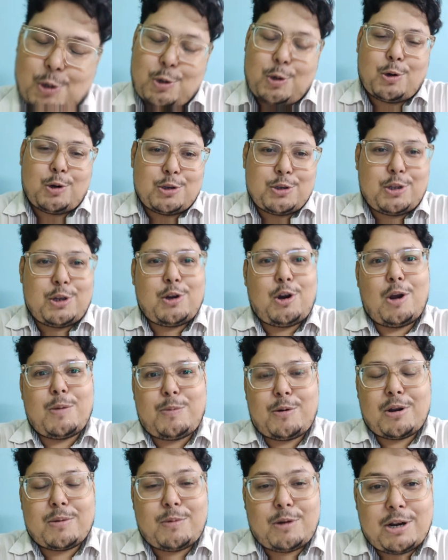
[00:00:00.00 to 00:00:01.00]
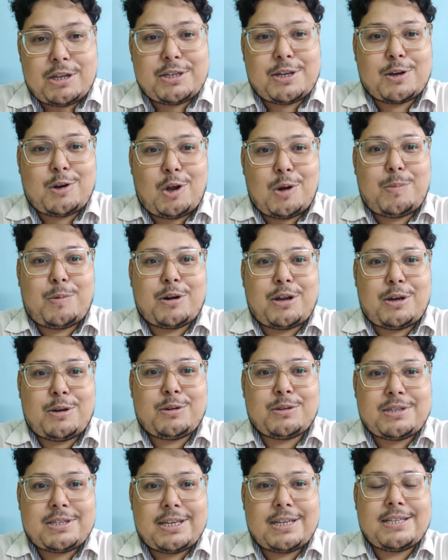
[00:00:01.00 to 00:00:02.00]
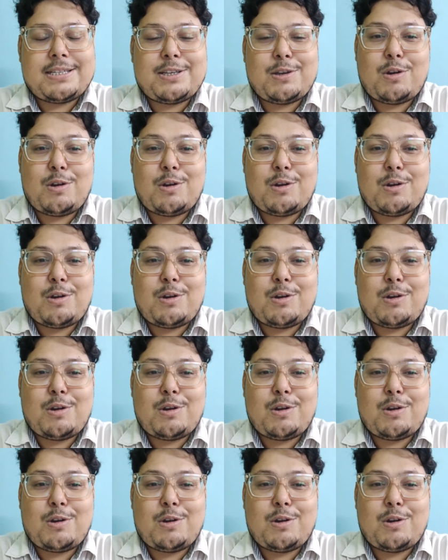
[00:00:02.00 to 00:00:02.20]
ছোট করে যদি গল্পটা বলা যায় গল্পটা হচ্ছে